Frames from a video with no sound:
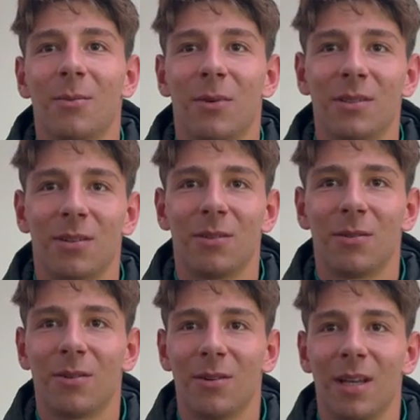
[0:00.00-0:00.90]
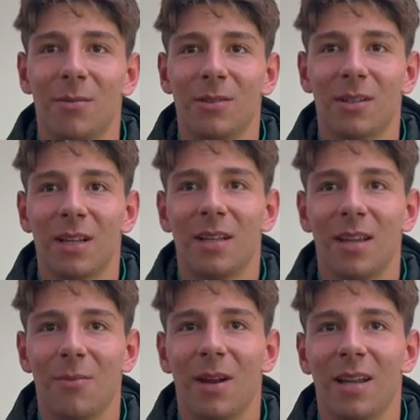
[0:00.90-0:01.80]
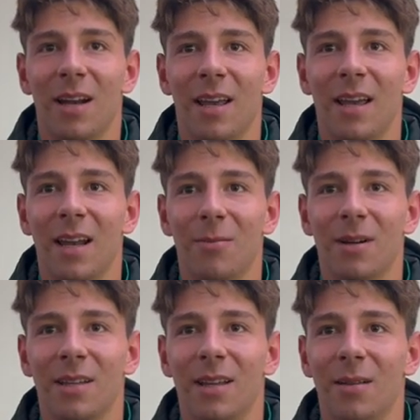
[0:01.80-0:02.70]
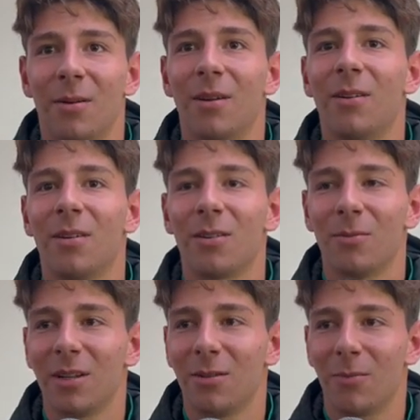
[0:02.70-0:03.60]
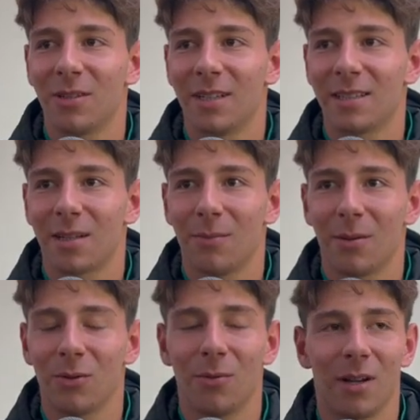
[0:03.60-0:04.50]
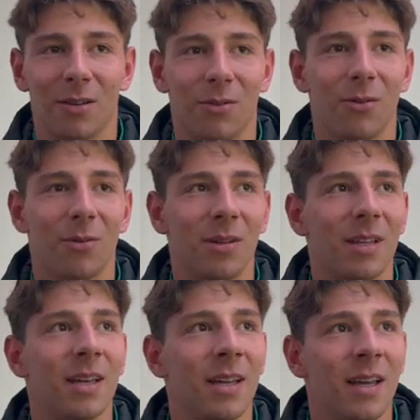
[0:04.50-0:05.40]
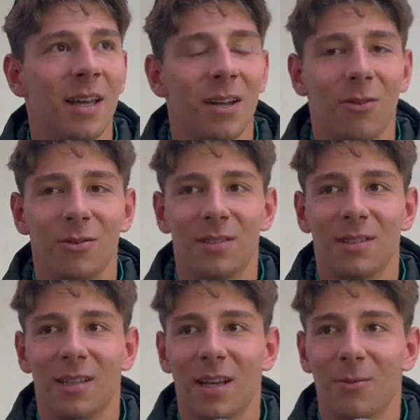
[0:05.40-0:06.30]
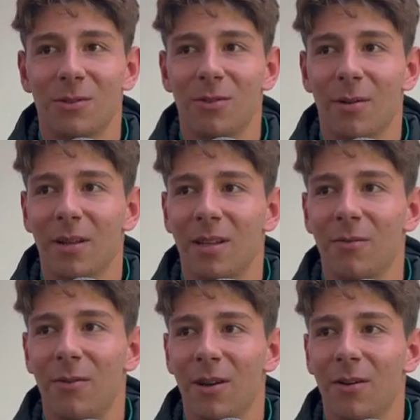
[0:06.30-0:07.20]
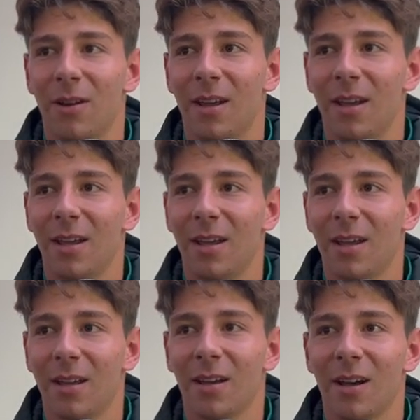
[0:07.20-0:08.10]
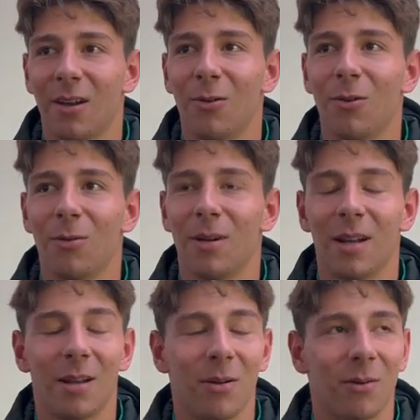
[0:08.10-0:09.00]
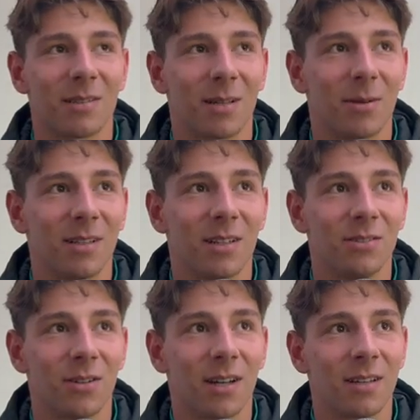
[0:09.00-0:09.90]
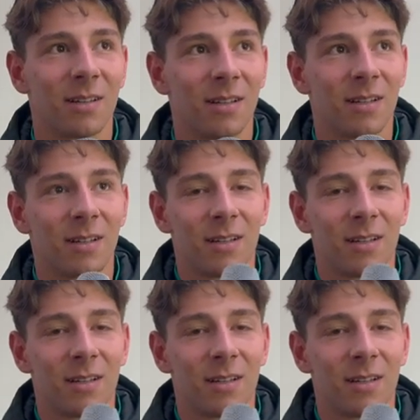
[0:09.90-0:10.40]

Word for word: poi sono gli episodi a determinare le, le partite, però come detto in precedenza abbiamo dominato noi, quindi non ci sentiamo sicuramente inferiori a loro per, per questa partita giocata.